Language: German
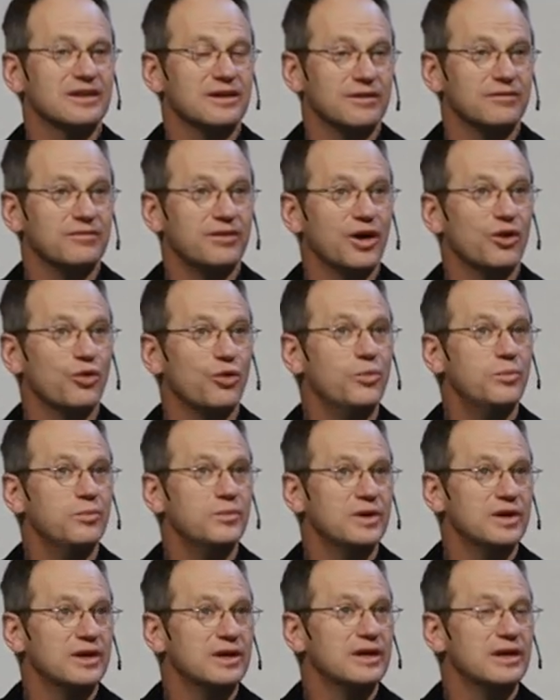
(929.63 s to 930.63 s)
Warum?
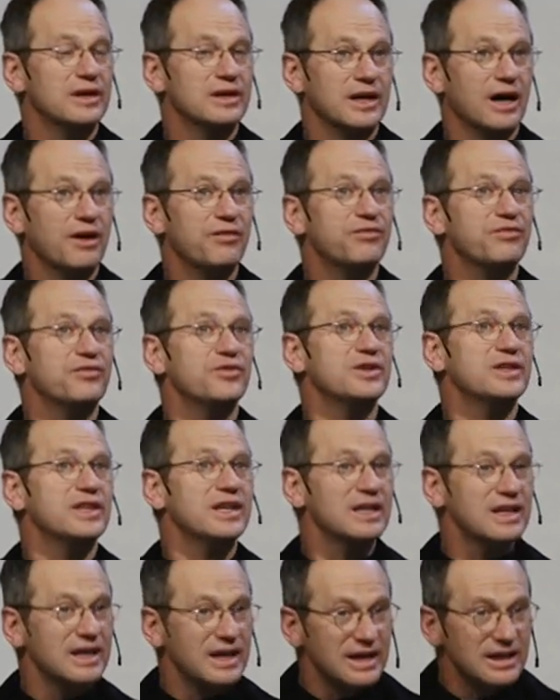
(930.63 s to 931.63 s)
Ja, für die
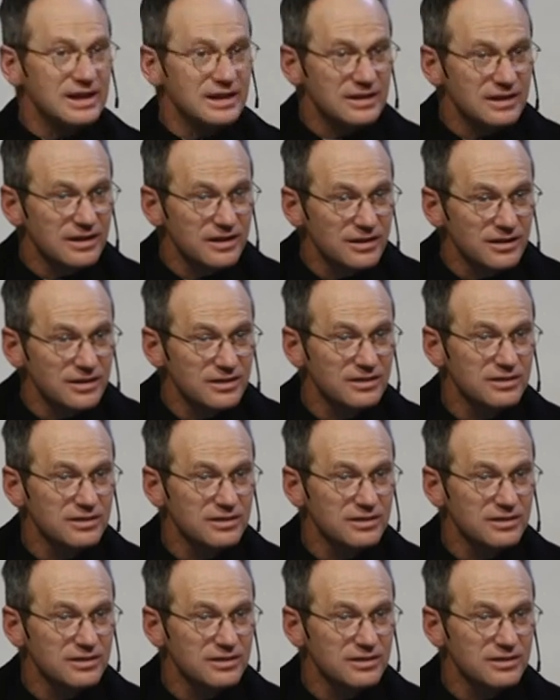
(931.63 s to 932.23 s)
Kinder.